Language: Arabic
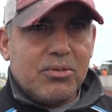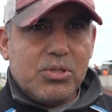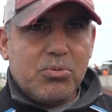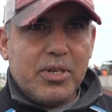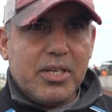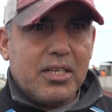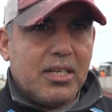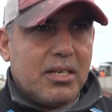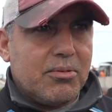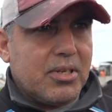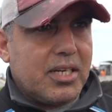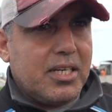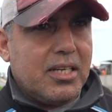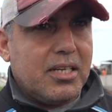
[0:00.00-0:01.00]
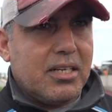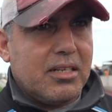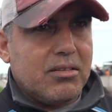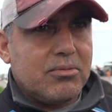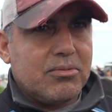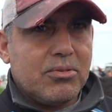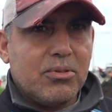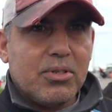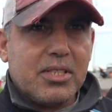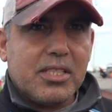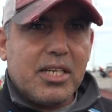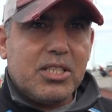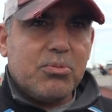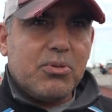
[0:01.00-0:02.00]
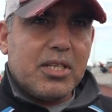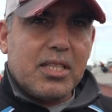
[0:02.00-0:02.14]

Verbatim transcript: وزوينه ونقيه وخصها شويه